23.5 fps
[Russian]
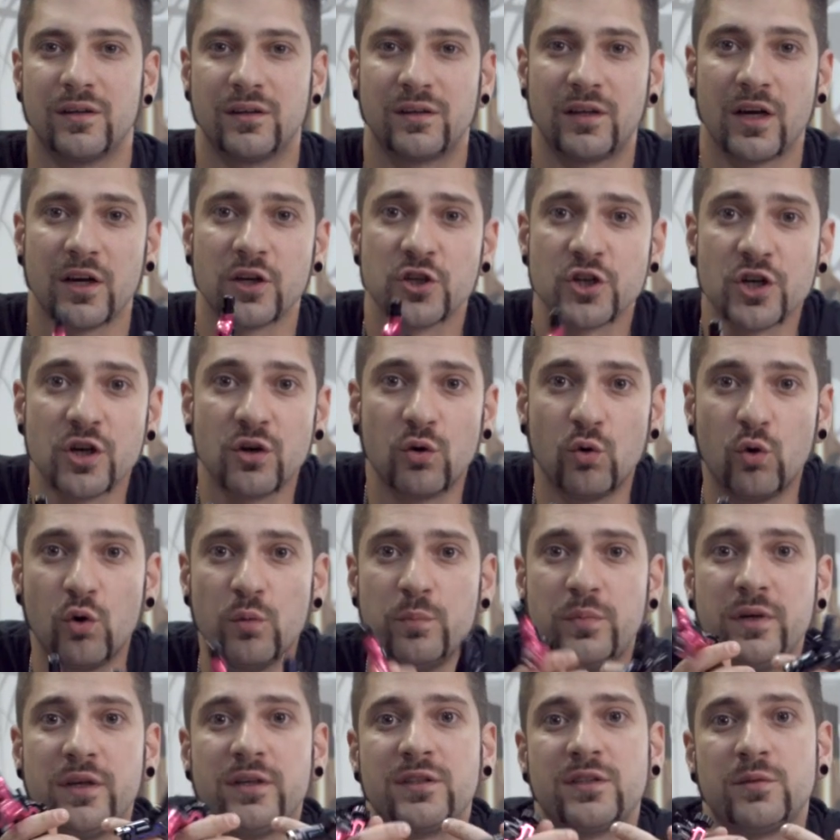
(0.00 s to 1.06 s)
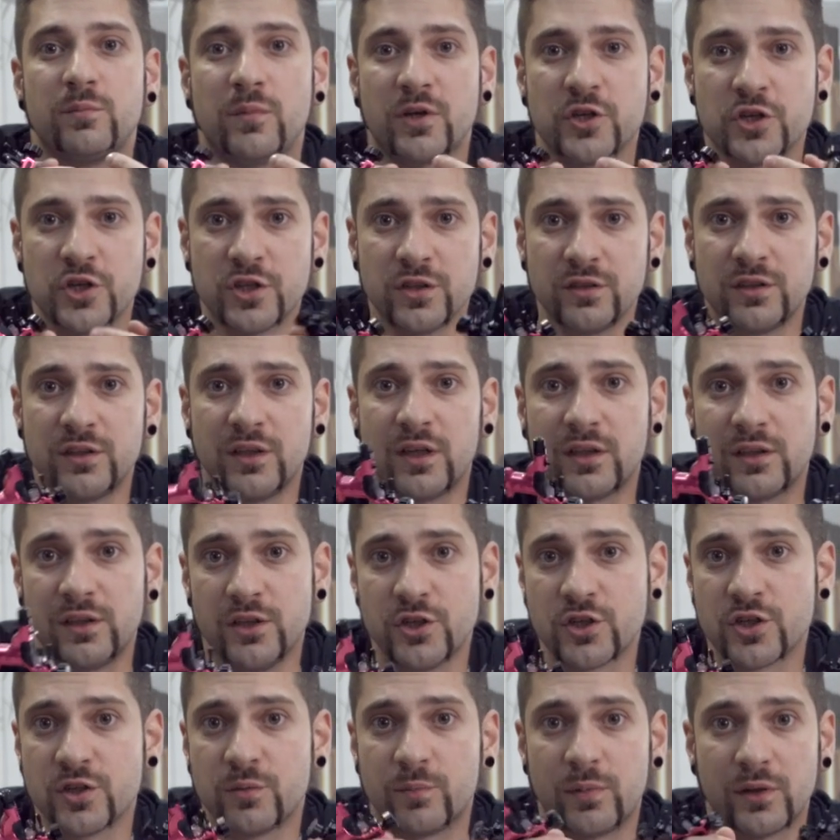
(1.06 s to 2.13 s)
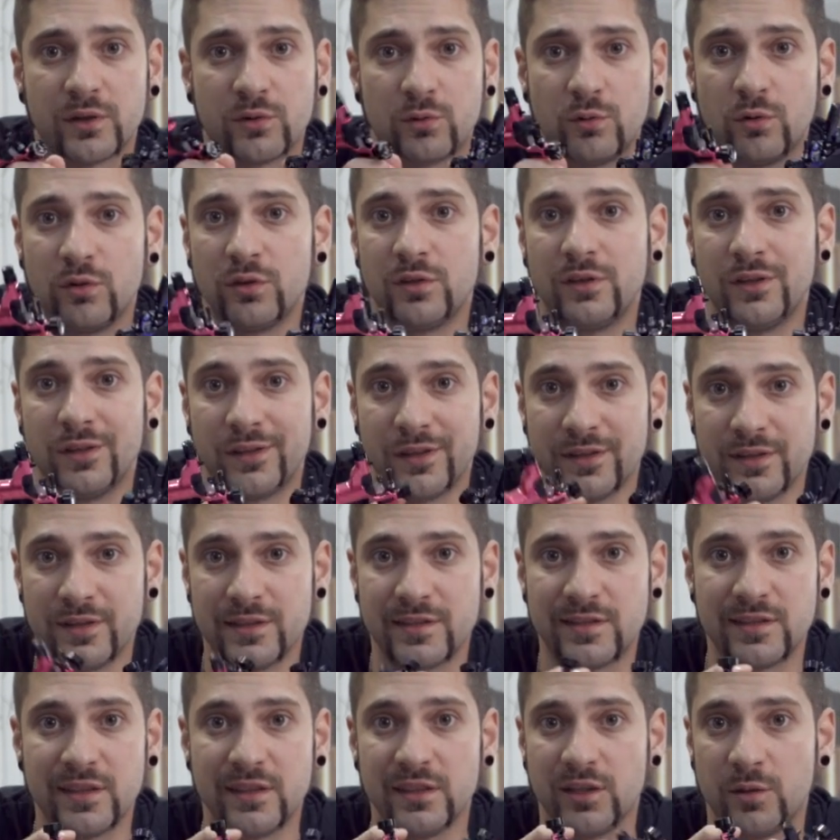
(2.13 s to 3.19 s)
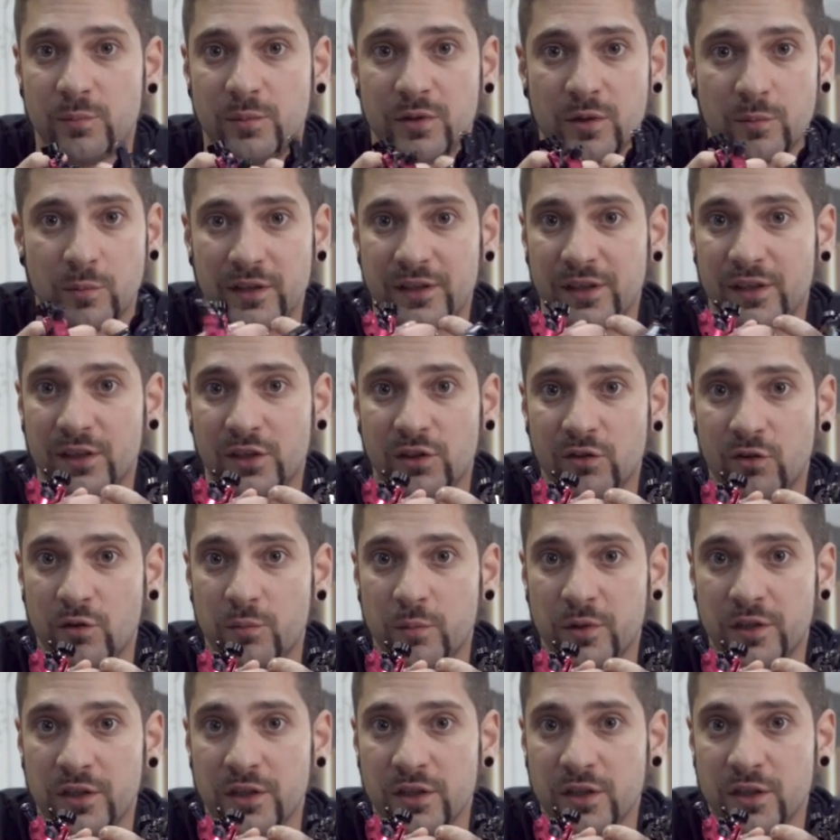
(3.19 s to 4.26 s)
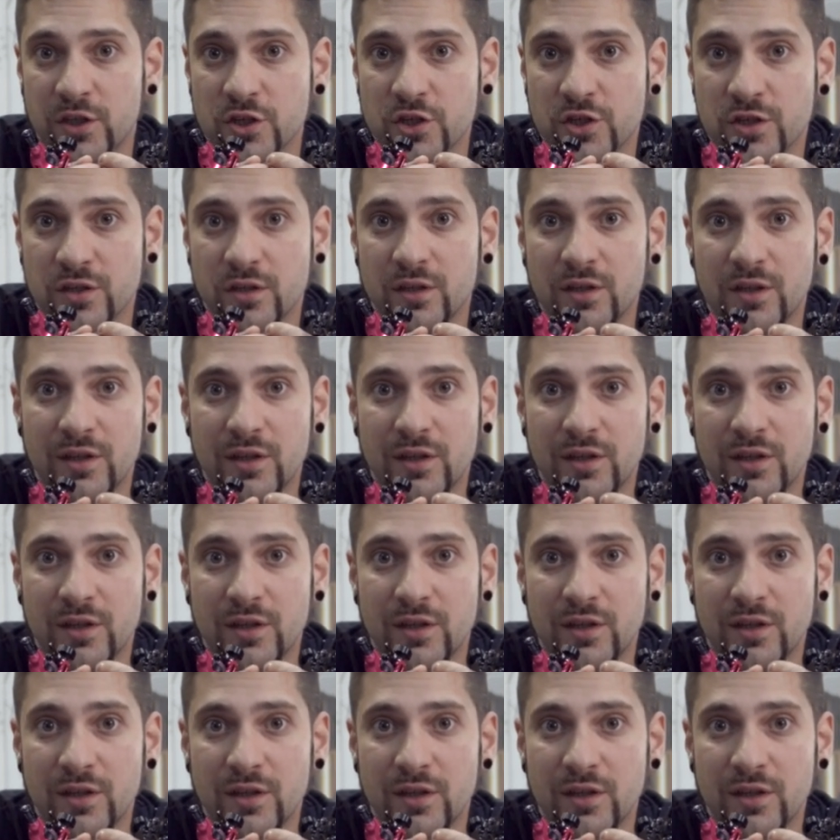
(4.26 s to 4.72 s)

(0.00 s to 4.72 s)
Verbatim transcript: Также обе эти машинки отлично подходят для нанесения перманентного макияжа.